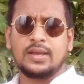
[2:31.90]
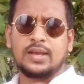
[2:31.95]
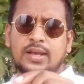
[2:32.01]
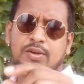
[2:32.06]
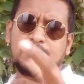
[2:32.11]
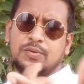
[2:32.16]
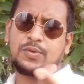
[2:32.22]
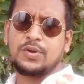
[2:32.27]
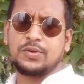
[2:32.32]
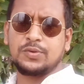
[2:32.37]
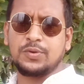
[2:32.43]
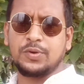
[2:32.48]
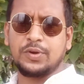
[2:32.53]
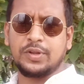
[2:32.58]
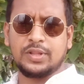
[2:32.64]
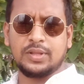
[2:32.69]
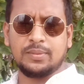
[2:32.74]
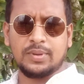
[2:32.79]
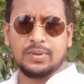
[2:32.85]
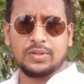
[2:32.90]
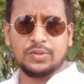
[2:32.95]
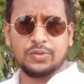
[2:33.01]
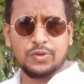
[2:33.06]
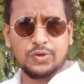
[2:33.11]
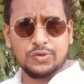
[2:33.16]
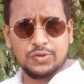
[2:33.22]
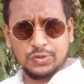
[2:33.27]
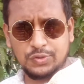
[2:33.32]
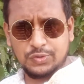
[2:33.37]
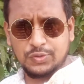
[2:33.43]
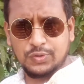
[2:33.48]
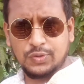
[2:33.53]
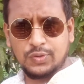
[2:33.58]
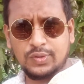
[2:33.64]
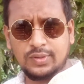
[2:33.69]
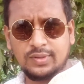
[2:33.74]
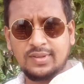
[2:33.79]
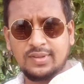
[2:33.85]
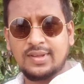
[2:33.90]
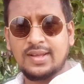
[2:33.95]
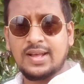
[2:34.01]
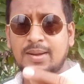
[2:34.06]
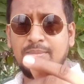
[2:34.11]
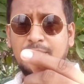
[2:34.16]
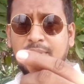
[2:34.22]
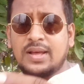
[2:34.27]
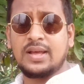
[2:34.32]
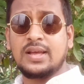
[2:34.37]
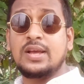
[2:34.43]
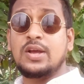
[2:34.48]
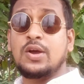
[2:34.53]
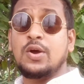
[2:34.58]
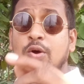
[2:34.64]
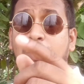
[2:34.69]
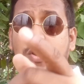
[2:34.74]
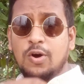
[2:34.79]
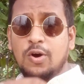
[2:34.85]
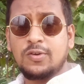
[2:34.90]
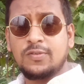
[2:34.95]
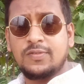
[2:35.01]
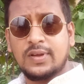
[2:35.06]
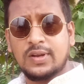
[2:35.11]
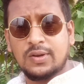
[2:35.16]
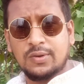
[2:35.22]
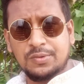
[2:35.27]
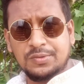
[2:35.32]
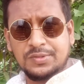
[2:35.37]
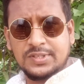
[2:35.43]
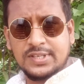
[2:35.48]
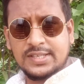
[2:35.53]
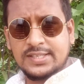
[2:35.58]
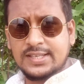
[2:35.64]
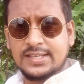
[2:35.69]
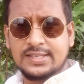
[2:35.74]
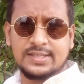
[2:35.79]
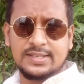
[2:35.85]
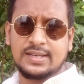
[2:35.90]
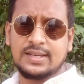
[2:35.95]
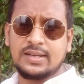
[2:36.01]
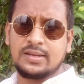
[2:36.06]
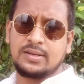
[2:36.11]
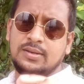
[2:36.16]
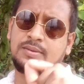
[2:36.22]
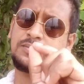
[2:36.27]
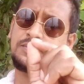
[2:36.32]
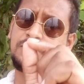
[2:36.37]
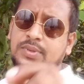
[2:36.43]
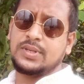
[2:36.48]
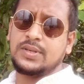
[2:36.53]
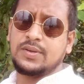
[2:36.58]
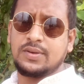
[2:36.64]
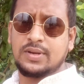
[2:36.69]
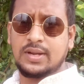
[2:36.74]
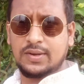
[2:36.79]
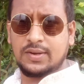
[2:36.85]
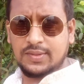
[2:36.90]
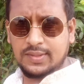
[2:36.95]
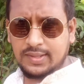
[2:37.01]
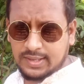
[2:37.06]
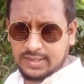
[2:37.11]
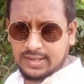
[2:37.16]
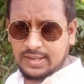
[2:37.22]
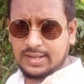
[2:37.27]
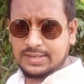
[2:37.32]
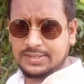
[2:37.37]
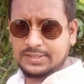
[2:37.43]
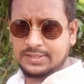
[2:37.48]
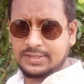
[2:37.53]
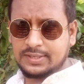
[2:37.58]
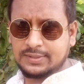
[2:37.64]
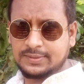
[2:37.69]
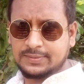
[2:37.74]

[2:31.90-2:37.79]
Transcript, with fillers: একটু অন করে দিবেন দর্শক চলো আমরা অরফের লুচ্চা চাচা ভিডিওটা একটু দেখে আসি